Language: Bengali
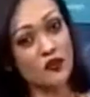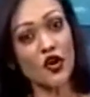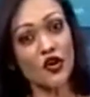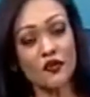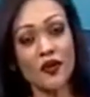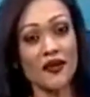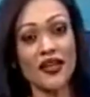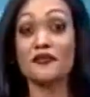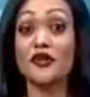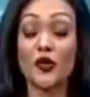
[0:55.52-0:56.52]

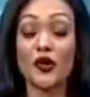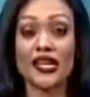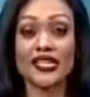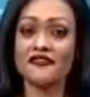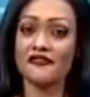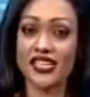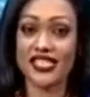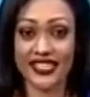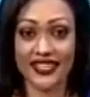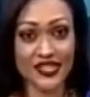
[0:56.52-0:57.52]
জন্মগতভাবেই আপনি হয়ে গেছেন
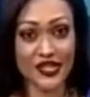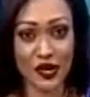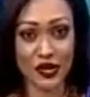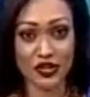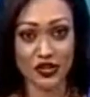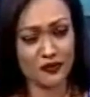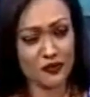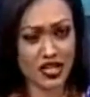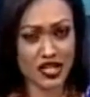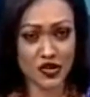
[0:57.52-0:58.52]
ফ্যাশনের একটি অংশ
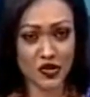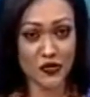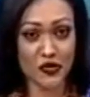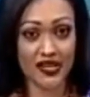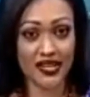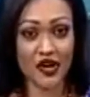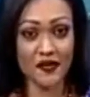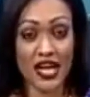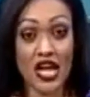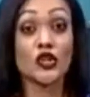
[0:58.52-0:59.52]
পোশাক যখন
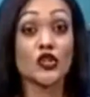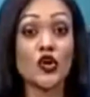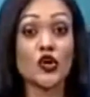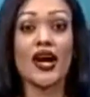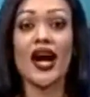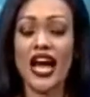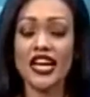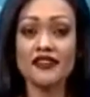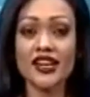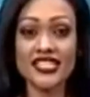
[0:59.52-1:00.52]
পরতেই হবে তখন
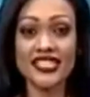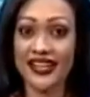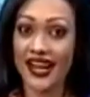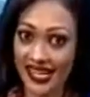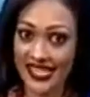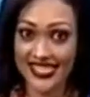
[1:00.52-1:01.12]
হাল ফ্যাশনের